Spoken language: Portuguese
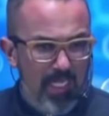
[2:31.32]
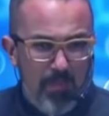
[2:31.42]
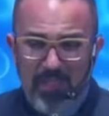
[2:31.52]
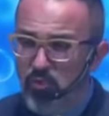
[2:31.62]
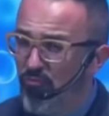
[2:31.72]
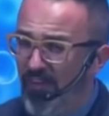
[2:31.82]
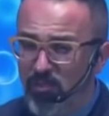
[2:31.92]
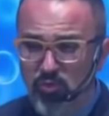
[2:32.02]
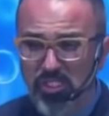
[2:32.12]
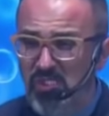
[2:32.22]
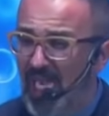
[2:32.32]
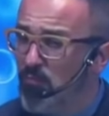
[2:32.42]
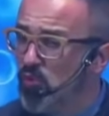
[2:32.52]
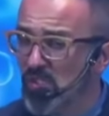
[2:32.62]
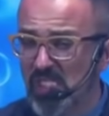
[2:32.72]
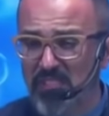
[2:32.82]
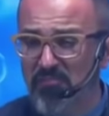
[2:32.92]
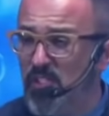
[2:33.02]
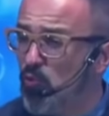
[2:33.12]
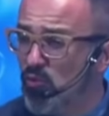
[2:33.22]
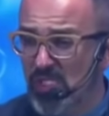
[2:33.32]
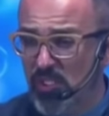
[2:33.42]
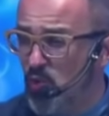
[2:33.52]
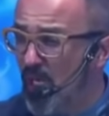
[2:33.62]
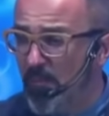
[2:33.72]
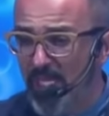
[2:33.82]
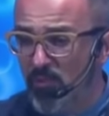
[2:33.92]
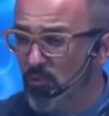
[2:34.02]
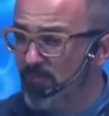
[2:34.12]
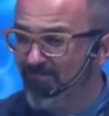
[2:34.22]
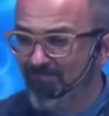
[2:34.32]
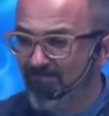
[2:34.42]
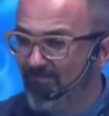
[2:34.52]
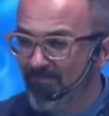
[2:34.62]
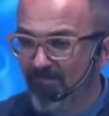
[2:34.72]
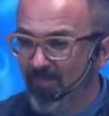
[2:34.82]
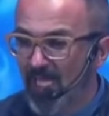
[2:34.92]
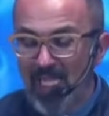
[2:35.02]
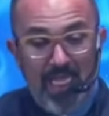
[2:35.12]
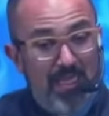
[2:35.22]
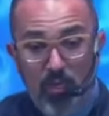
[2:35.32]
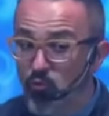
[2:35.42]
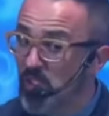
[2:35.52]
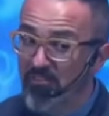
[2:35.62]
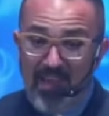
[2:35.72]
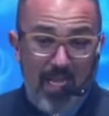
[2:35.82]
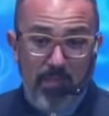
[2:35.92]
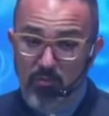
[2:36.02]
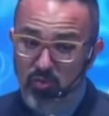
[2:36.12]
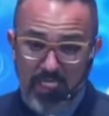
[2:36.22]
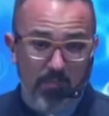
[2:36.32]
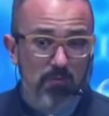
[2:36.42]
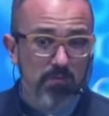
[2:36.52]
Mas o fato de estarmos servindo no estacionamento não nos levará para o céu.